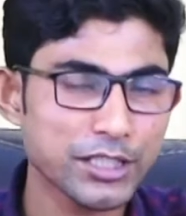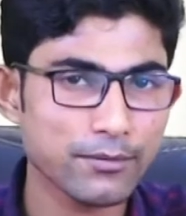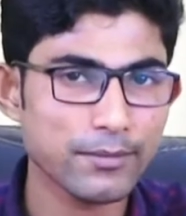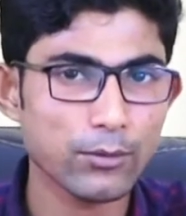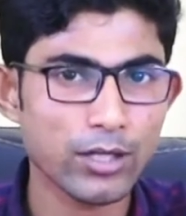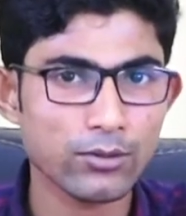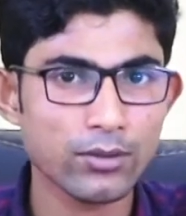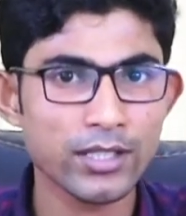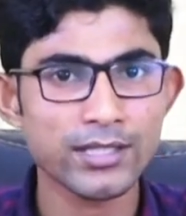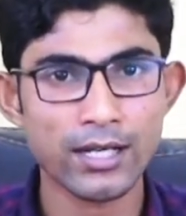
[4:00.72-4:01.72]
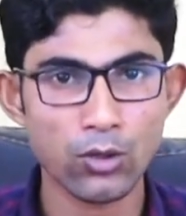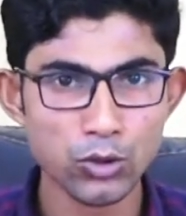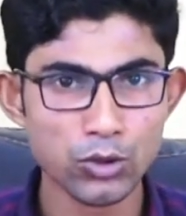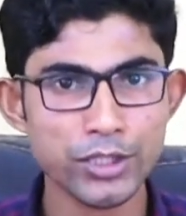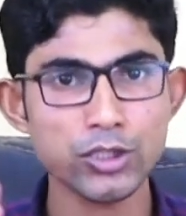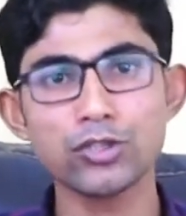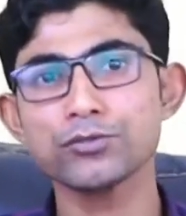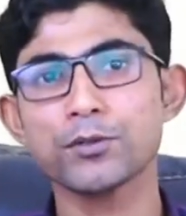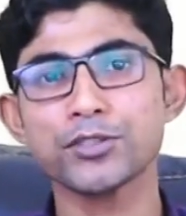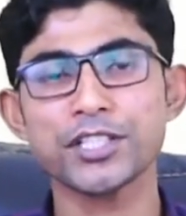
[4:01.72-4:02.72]
হিসেবে ব্যবহার করলে তারা ঔষধের
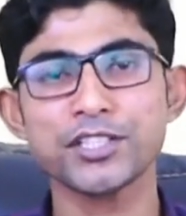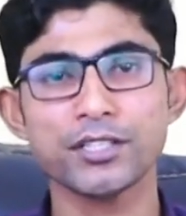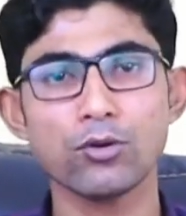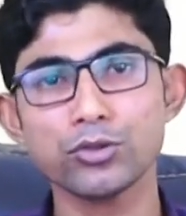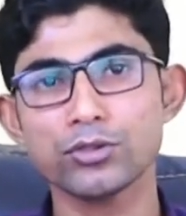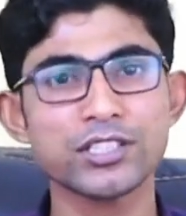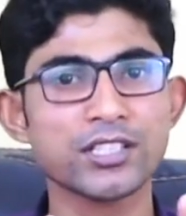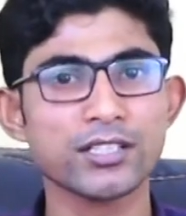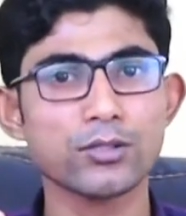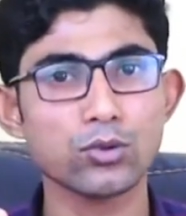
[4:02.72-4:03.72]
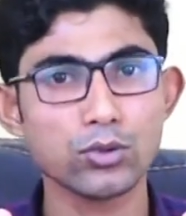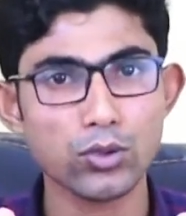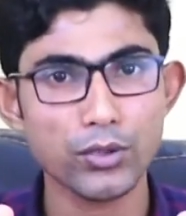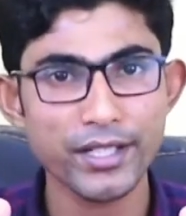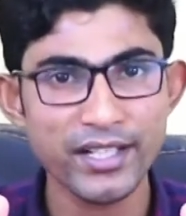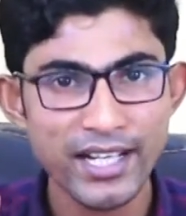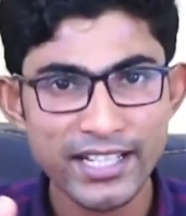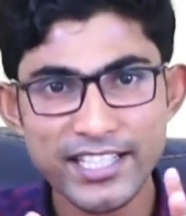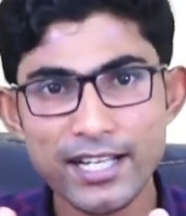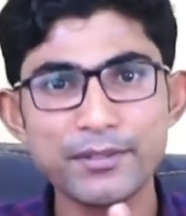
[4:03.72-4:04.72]
সংস্পর্শে এসে ঔষধের সাথে কোনো ধরনের
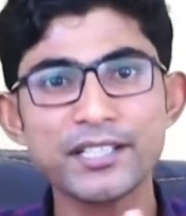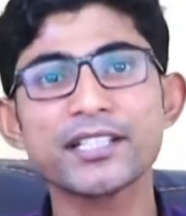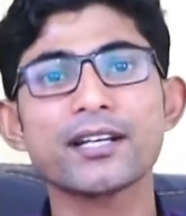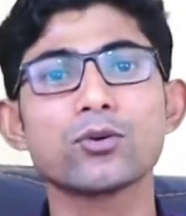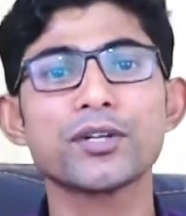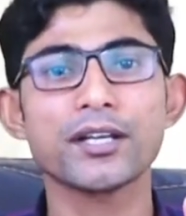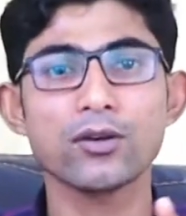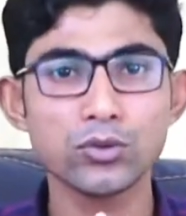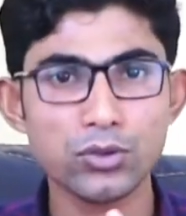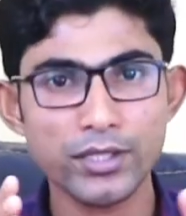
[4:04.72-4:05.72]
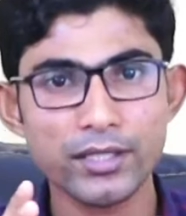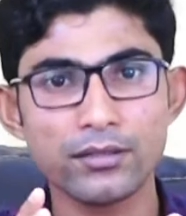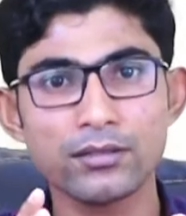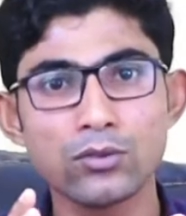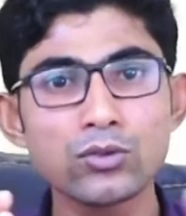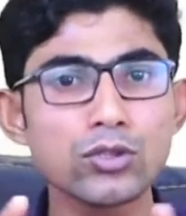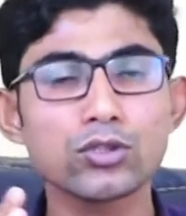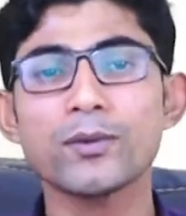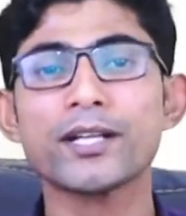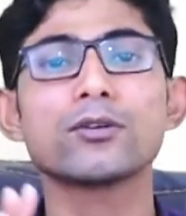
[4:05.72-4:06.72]
ক্রিয়া বিক্রিয়া ঘটিয়ে ঔষধের
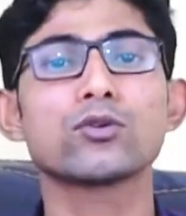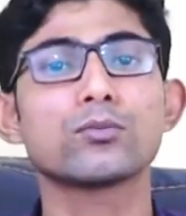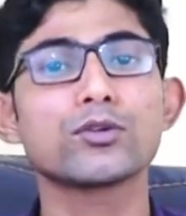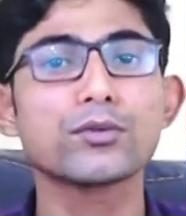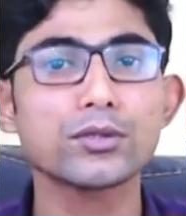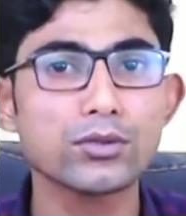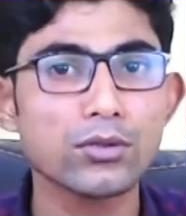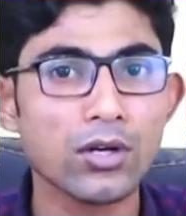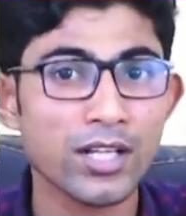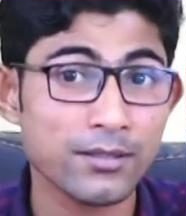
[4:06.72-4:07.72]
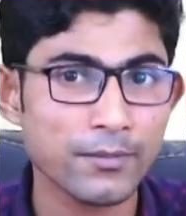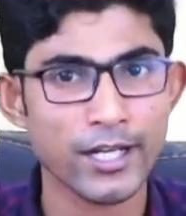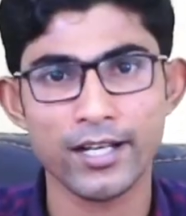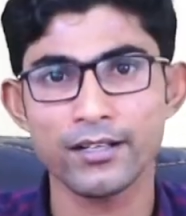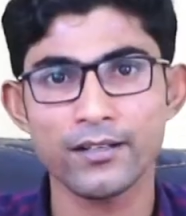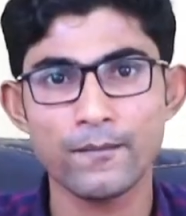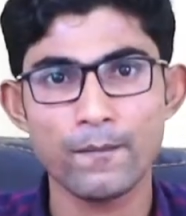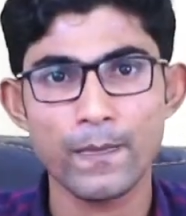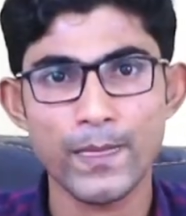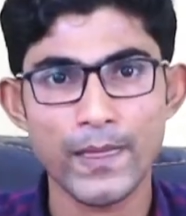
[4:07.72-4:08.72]
গুণগত মানের কোনো পরিবর্তন ঘটাতে পারে না
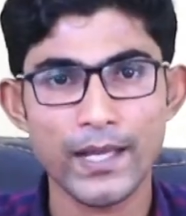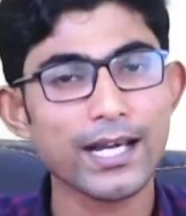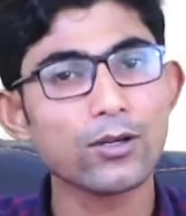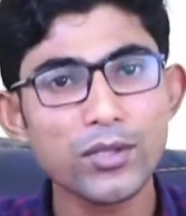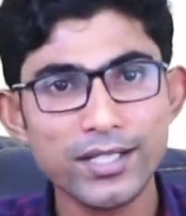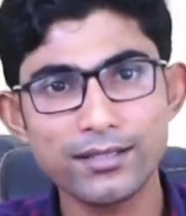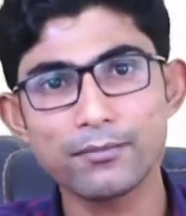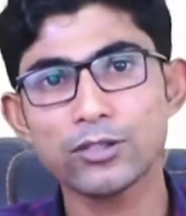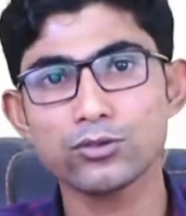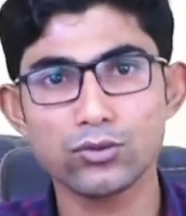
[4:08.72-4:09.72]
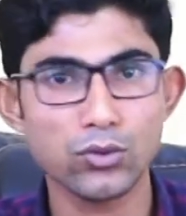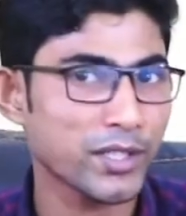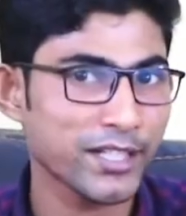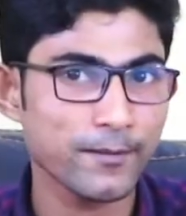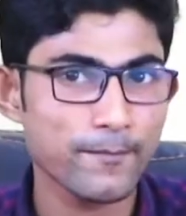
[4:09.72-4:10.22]
কারণ এদের ব্যাসজগুণ নেই